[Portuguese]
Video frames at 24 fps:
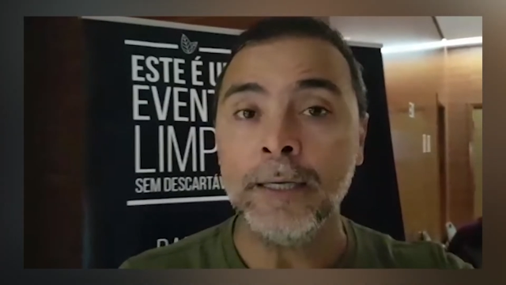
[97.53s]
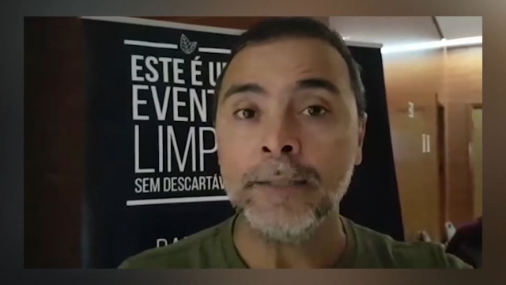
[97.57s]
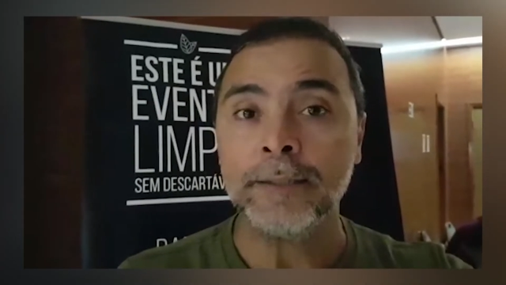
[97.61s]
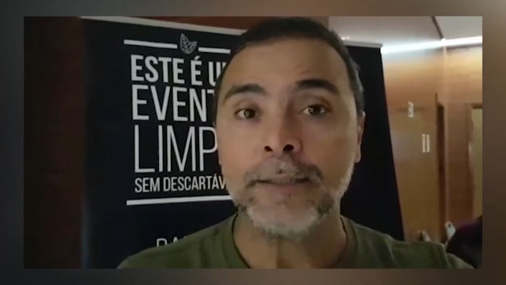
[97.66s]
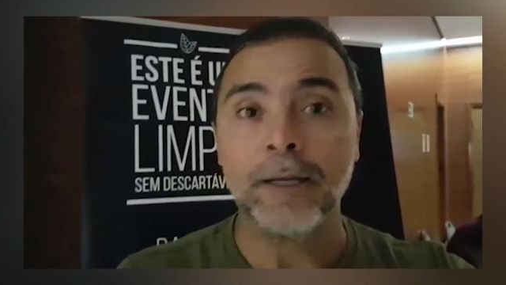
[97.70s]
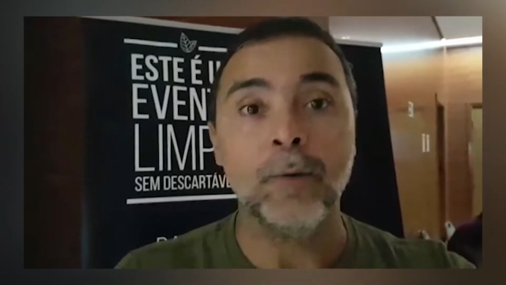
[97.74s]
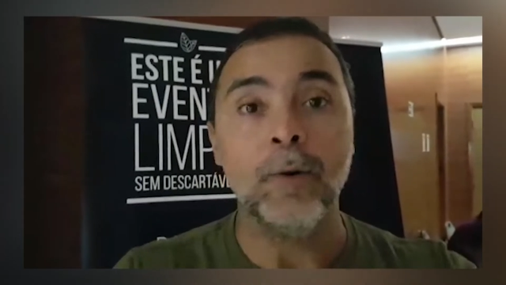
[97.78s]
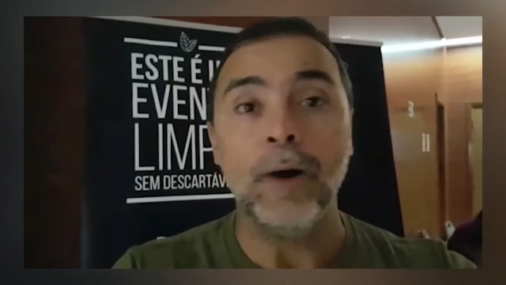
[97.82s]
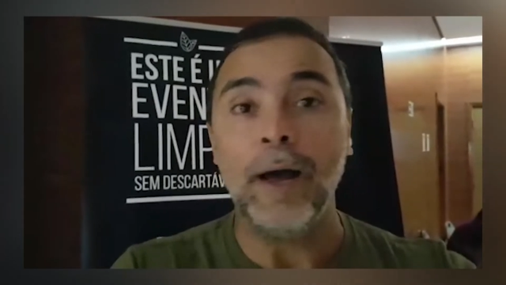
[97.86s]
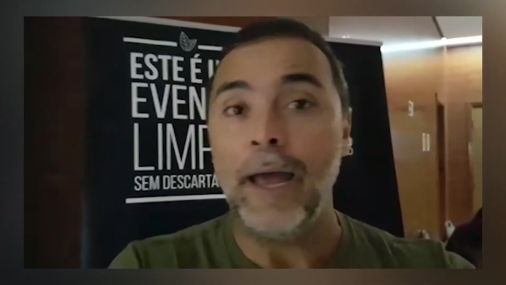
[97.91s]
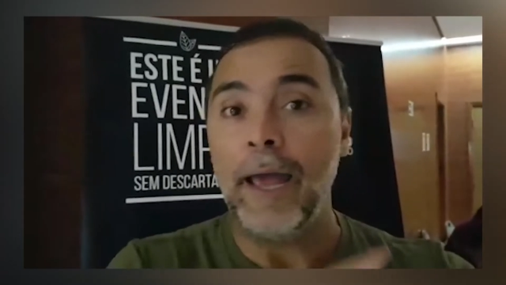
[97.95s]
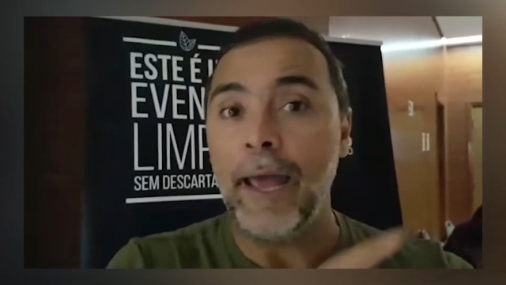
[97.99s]

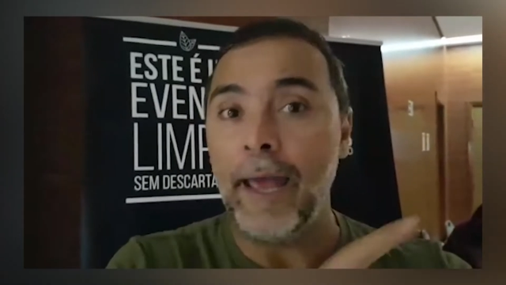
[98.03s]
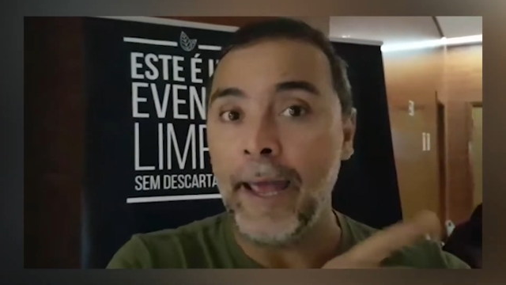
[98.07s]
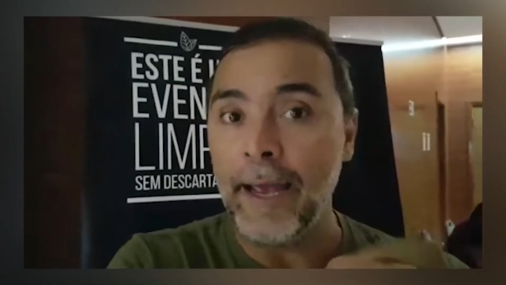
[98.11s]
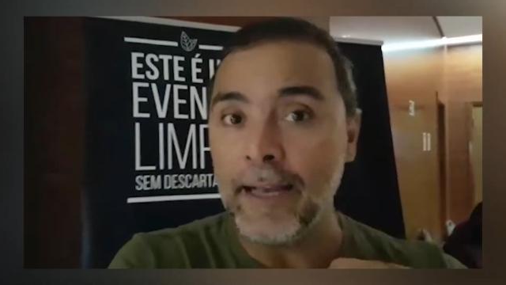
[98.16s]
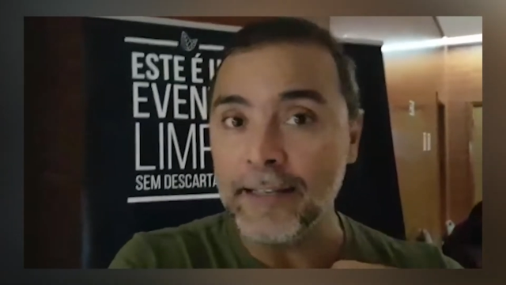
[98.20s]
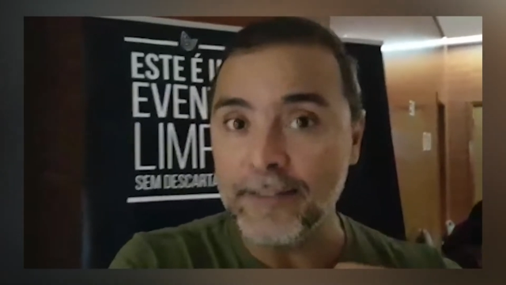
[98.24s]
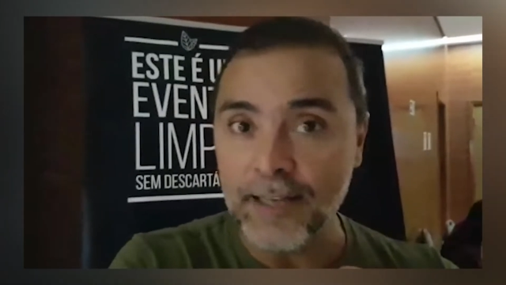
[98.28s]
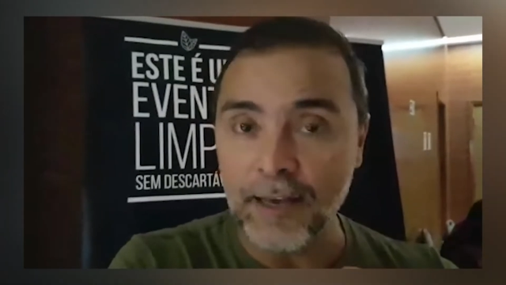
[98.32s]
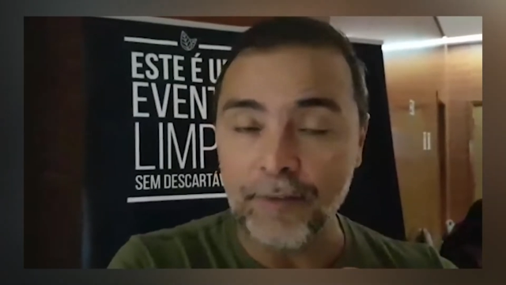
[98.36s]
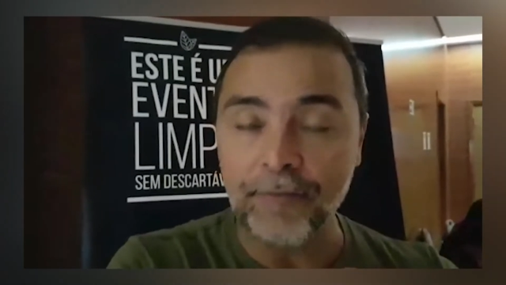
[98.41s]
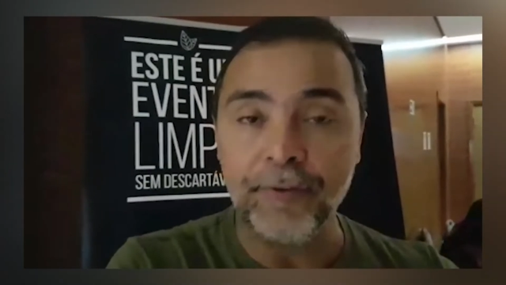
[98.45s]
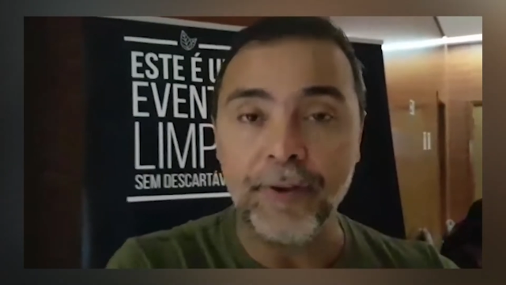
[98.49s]
Então,
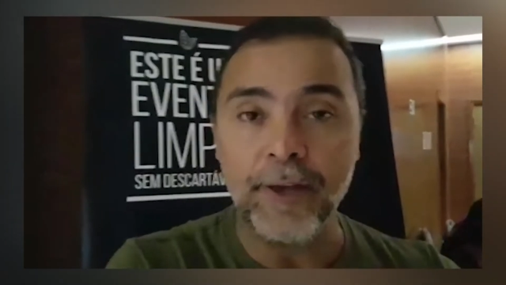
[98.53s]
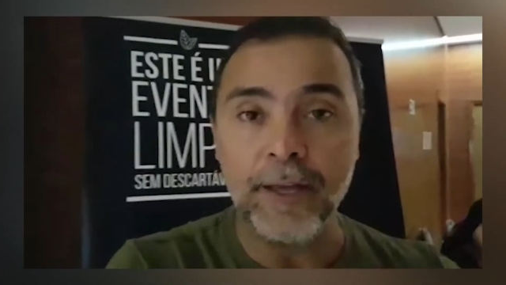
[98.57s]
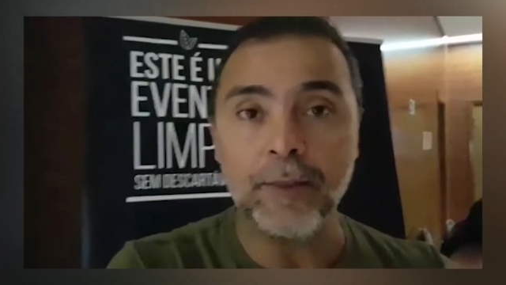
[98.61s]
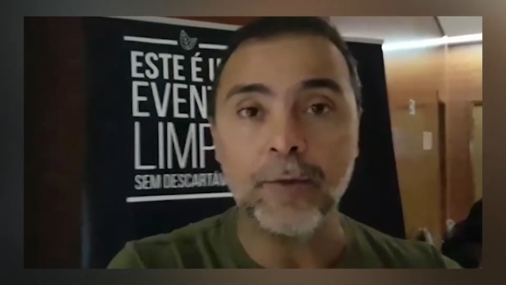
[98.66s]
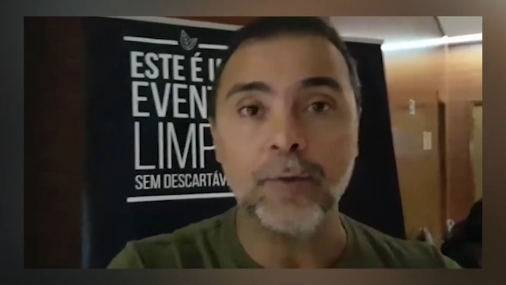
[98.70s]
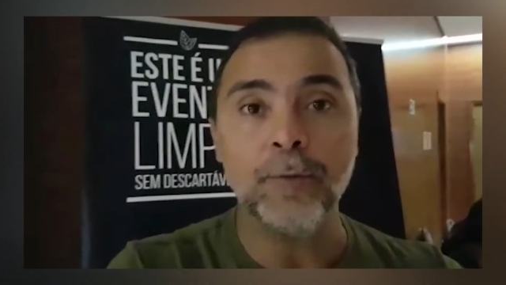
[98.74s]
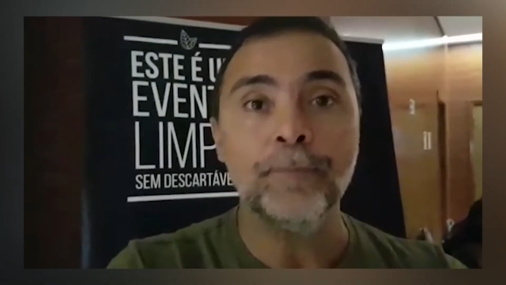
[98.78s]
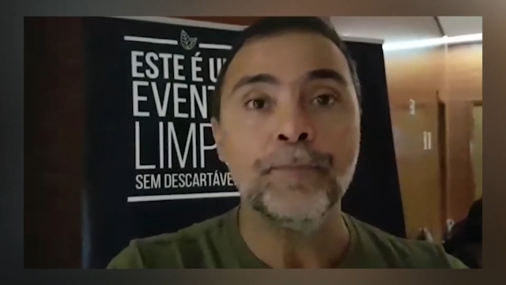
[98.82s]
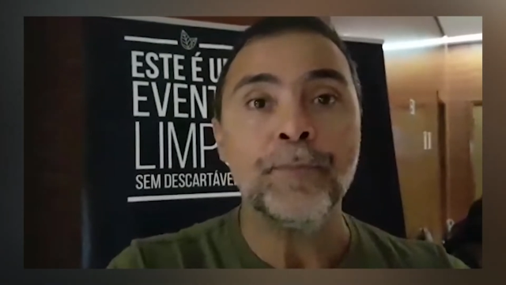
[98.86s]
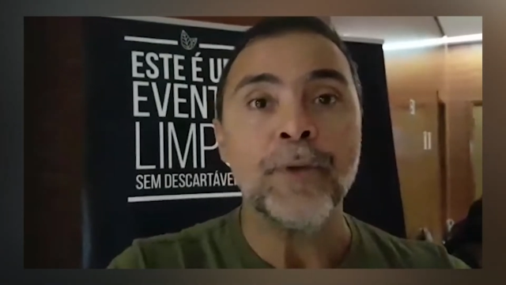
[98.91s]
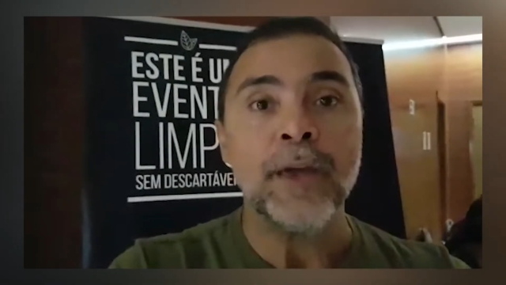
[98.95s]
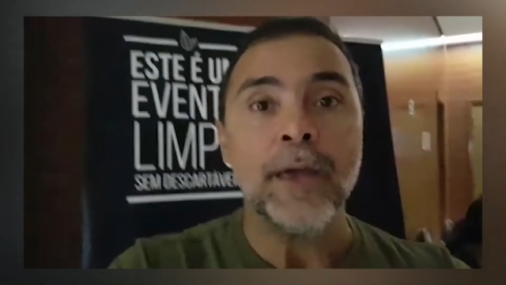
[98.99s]
esse
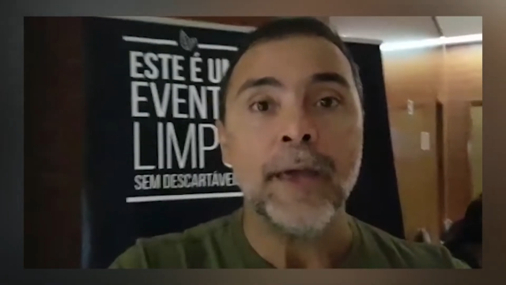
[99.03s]
evento